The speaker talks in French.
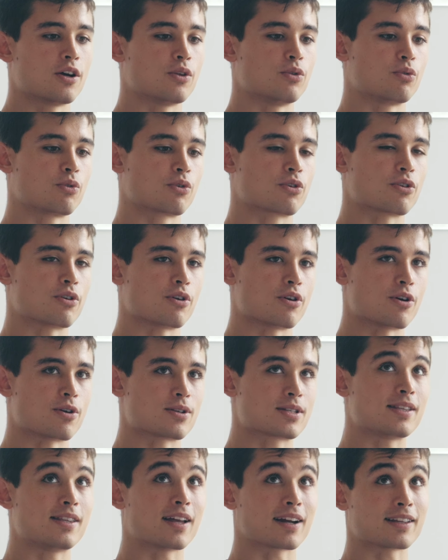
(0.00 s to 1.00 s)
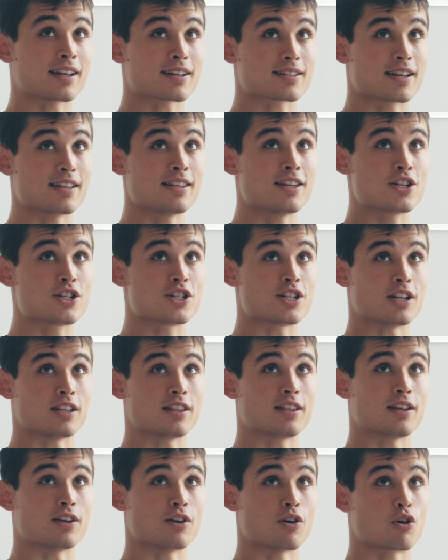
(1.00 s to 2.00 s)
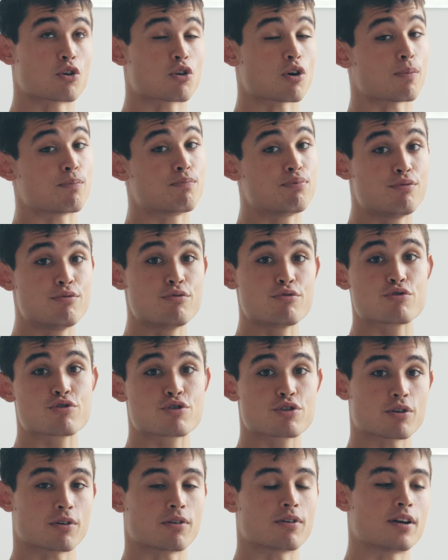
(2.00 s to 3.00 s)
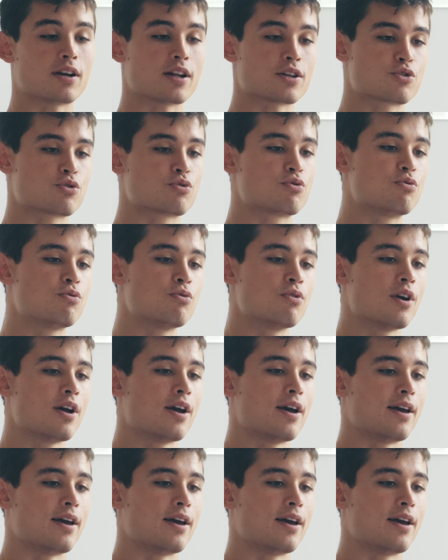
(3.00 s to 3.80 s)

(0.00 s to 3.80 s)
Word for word: Donc euh, ces dernières années j'ai été encore plus chiant là-dessus